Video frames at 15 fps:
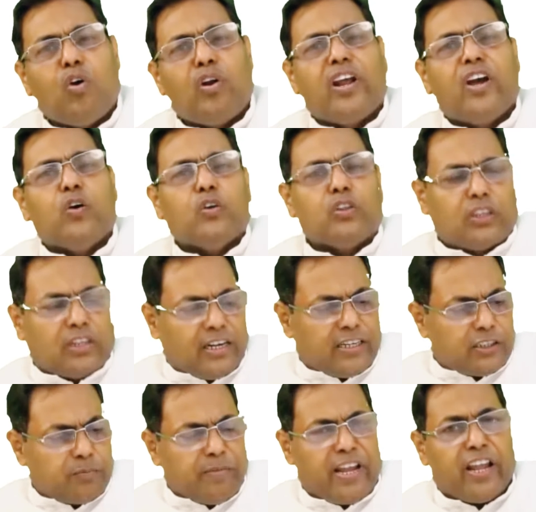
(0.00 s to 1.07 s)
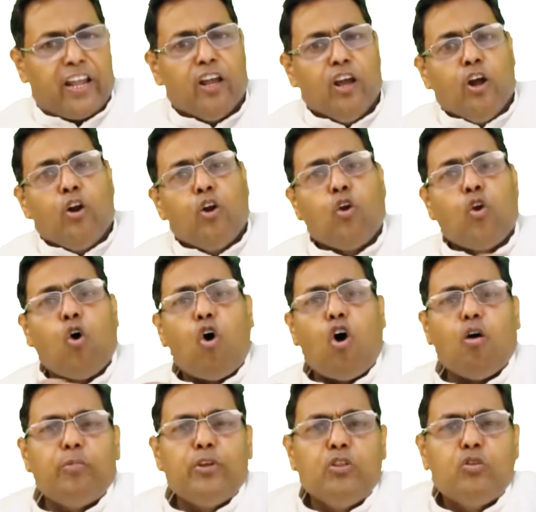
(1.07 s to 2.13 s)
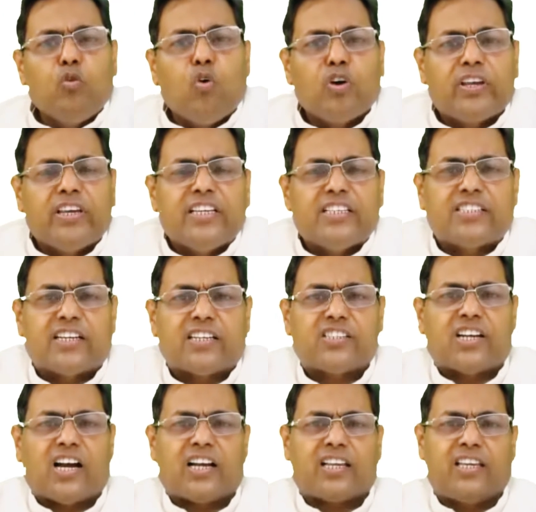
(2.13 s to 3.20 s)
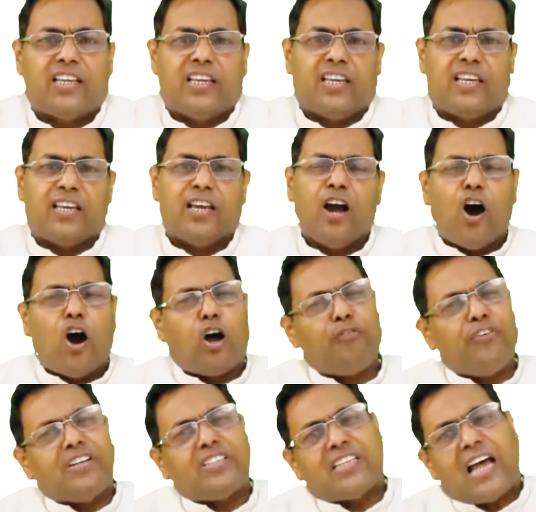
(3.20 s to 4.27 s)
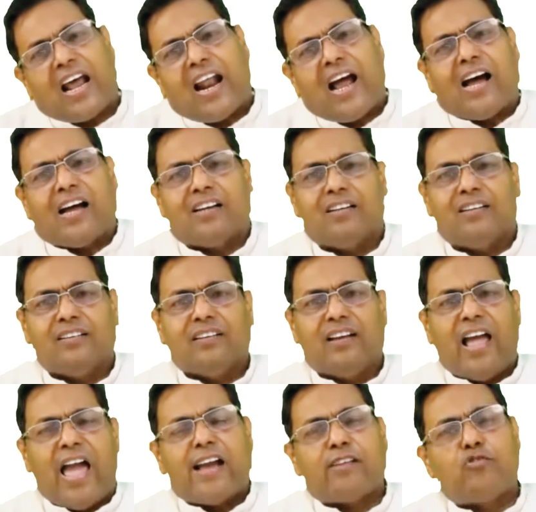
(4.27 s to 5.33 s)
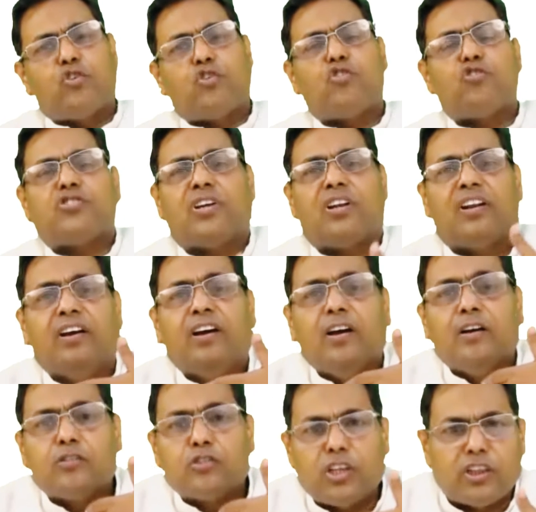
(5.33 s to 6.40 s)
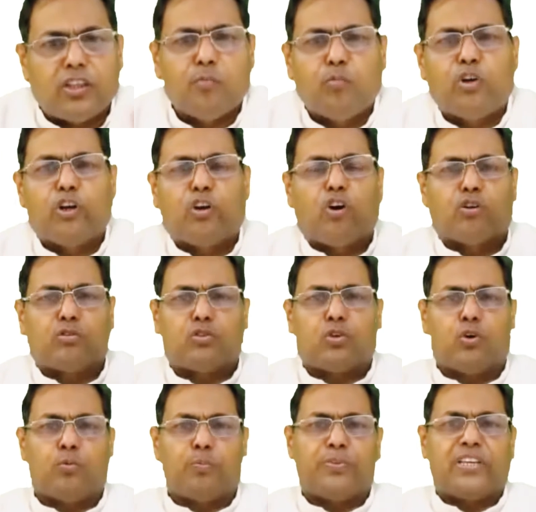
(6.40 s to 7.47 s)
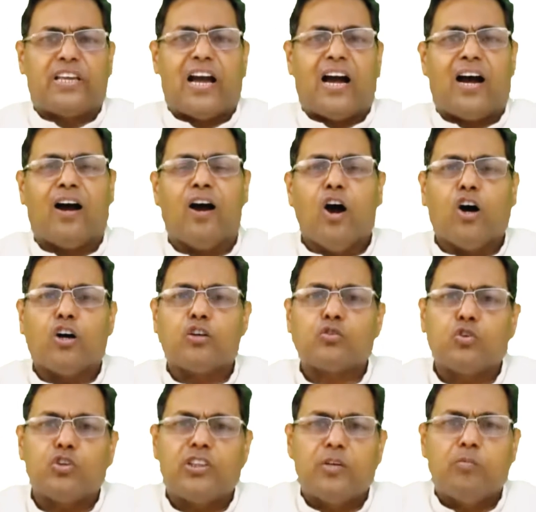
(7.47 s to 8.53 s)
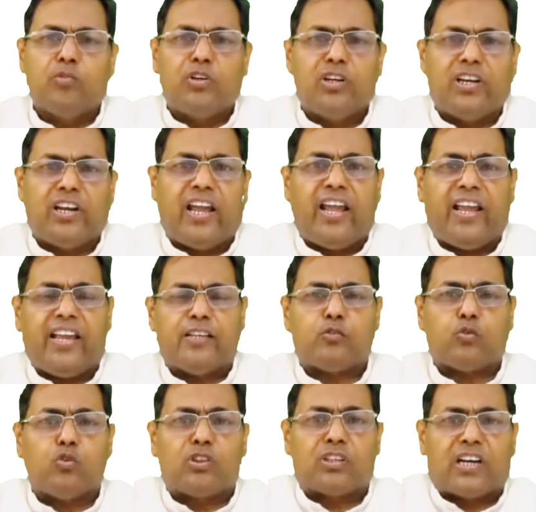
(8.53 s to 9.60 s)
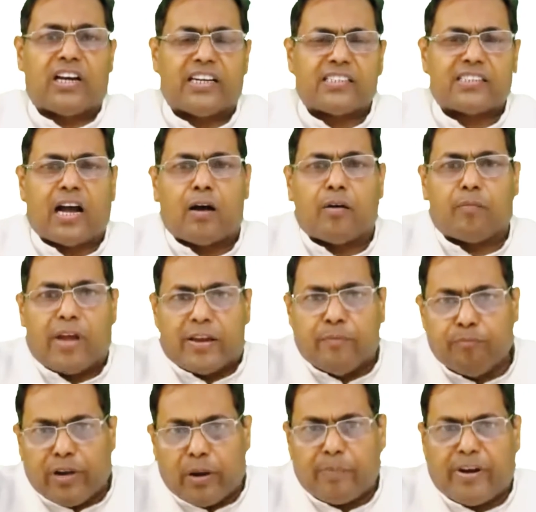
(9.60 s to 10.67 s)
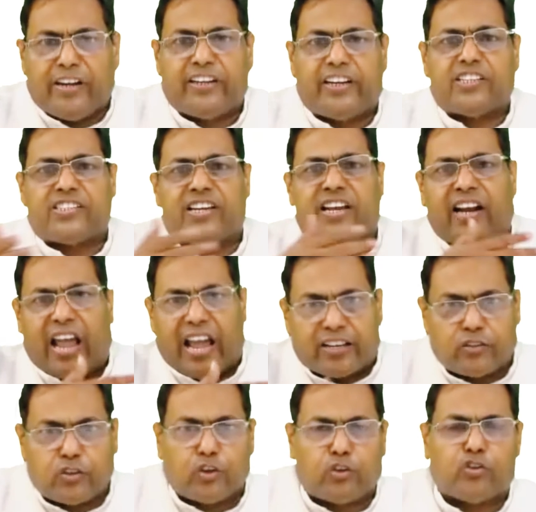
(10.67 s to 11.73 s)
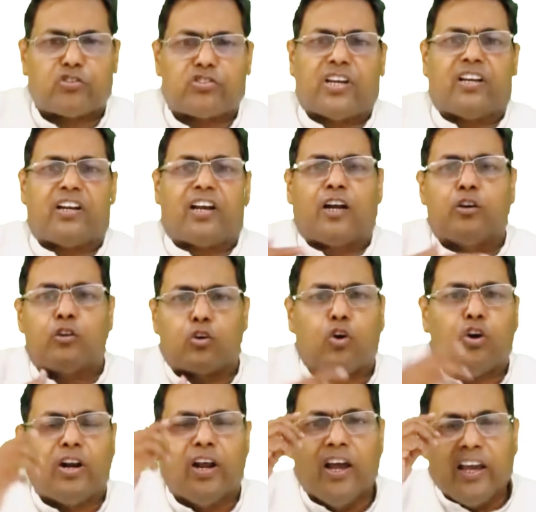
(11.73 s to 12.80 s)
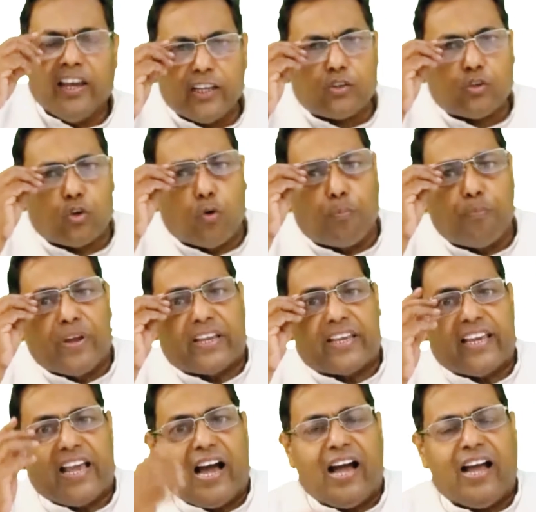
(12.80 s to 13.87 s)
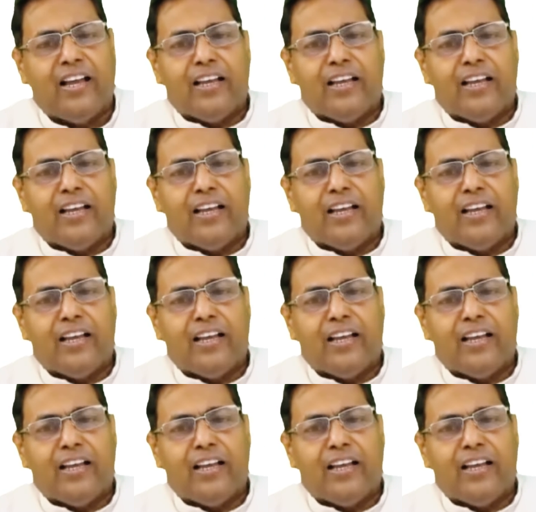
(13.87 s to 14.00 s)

उन्होंने उत्कर्ष में नौ बिंदुओं की चर्चा की और फिर सारा एग्जीक्यूशन सिद्ध मुनि को छोप दिया और सिद्ध मुनि ने इस उत्कर्ष का इम्प्लीमेंटेशन एग्जीक्यूशन कंट्रोल इस रूप में किया